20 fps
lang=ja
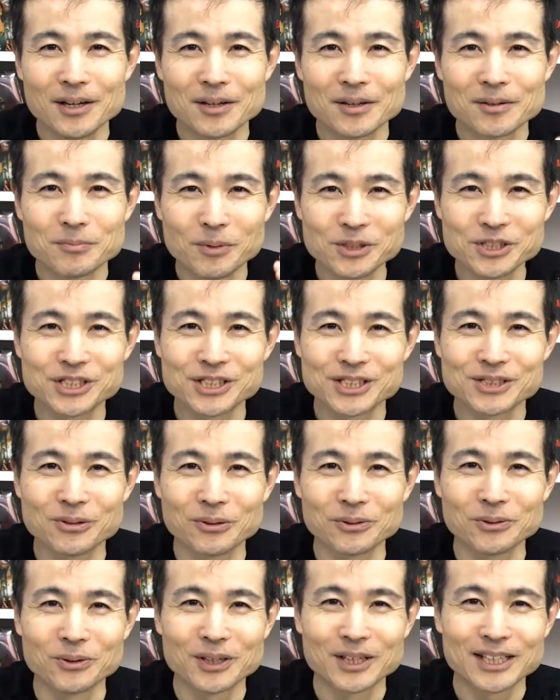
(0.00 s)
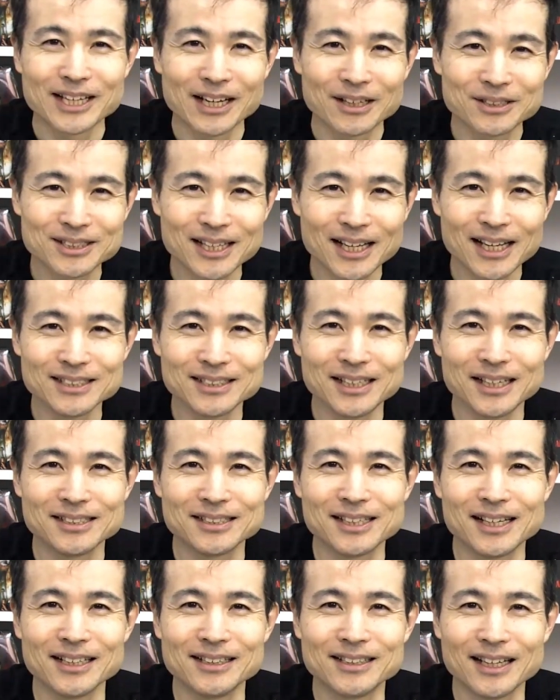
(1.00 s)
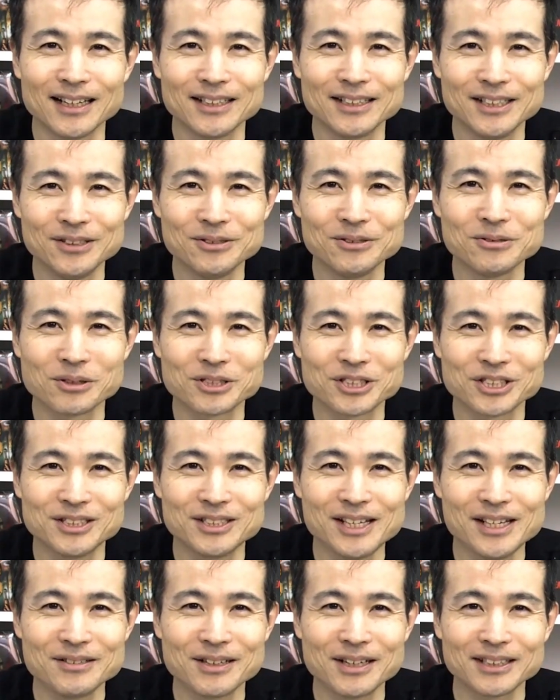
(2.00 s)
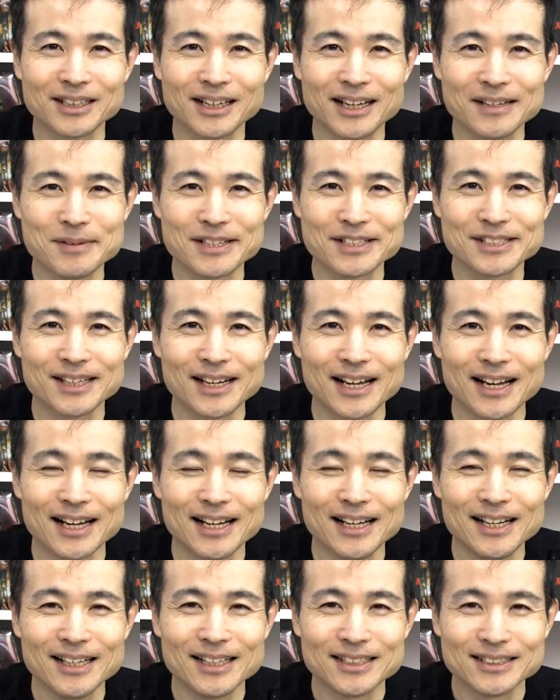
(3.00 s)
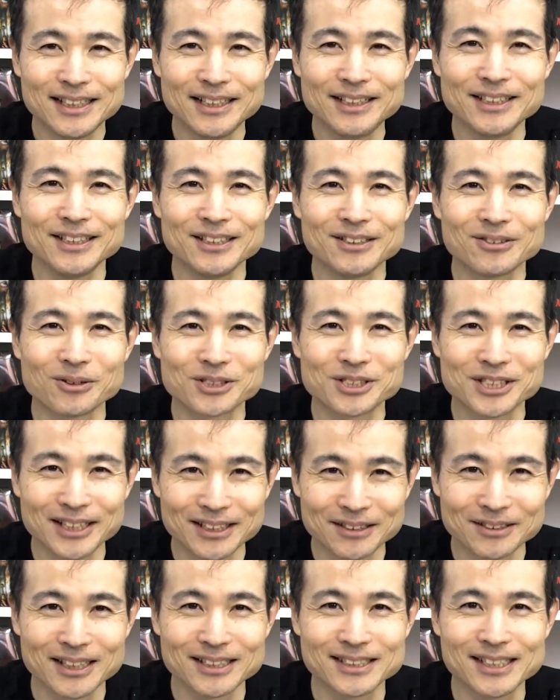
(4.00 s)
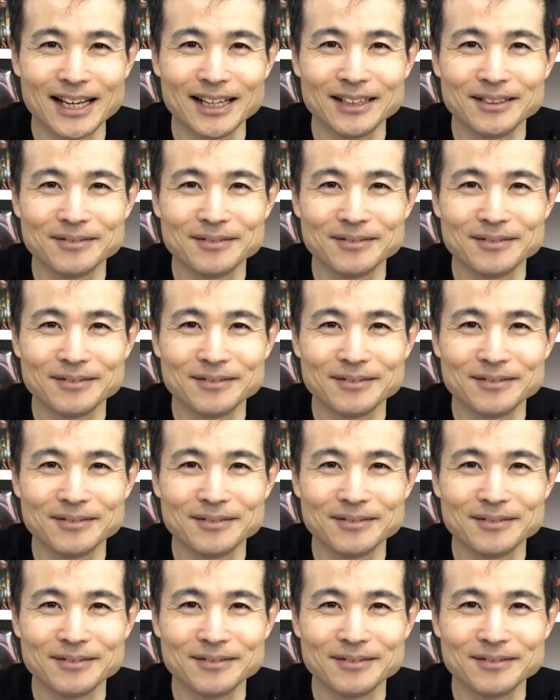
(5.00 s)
もしこの逆再生された理由を知っている方がいましたら、ぜひ教えてください。